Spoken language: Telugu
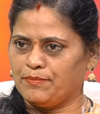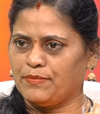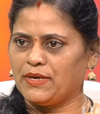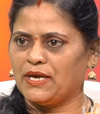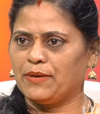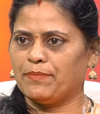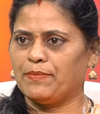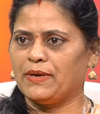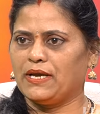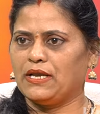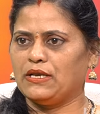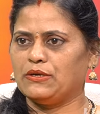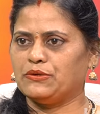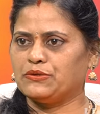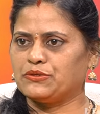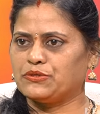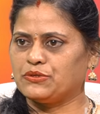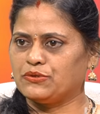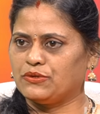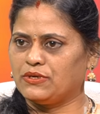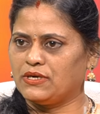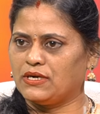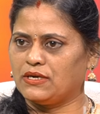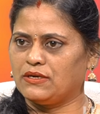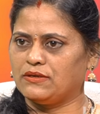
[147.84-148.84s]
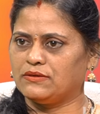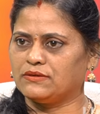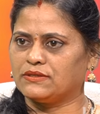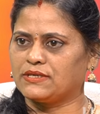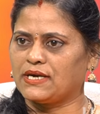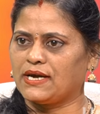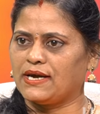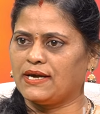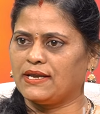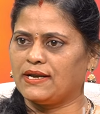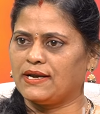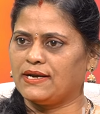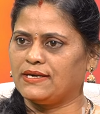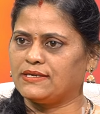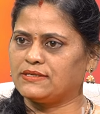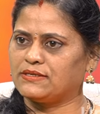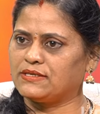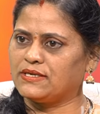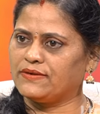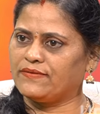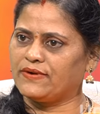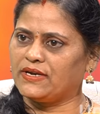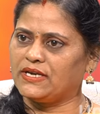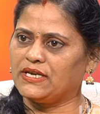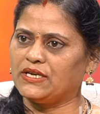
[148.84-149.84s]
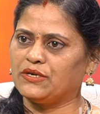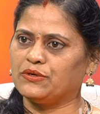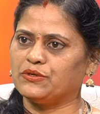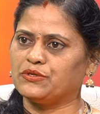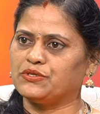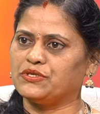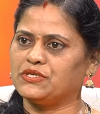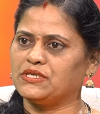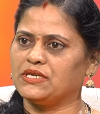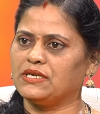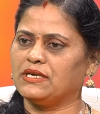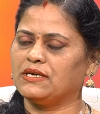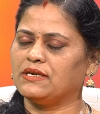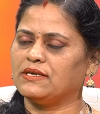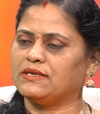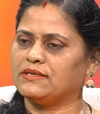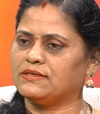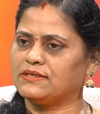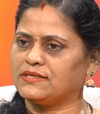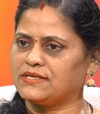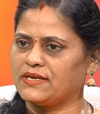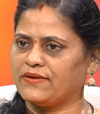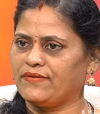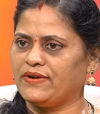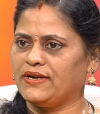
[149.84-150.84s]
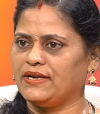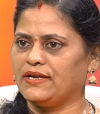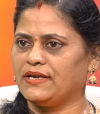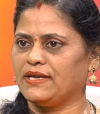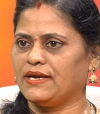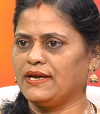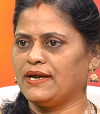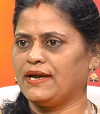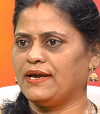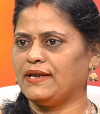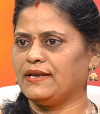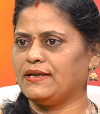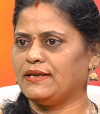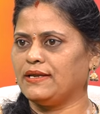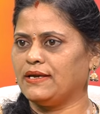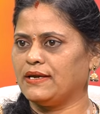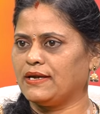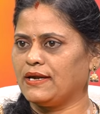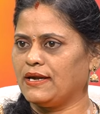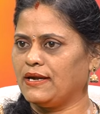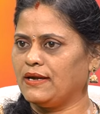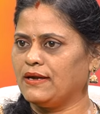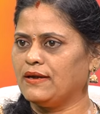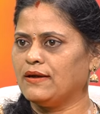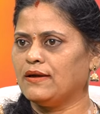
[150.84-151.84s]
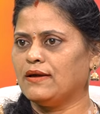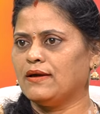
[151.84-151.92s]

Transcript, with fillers: బీపీలు షుగర్లు థైరాయిడ్స్ ఇవన్నీ వచ్చి సెవెంటీ ఎయిటీకి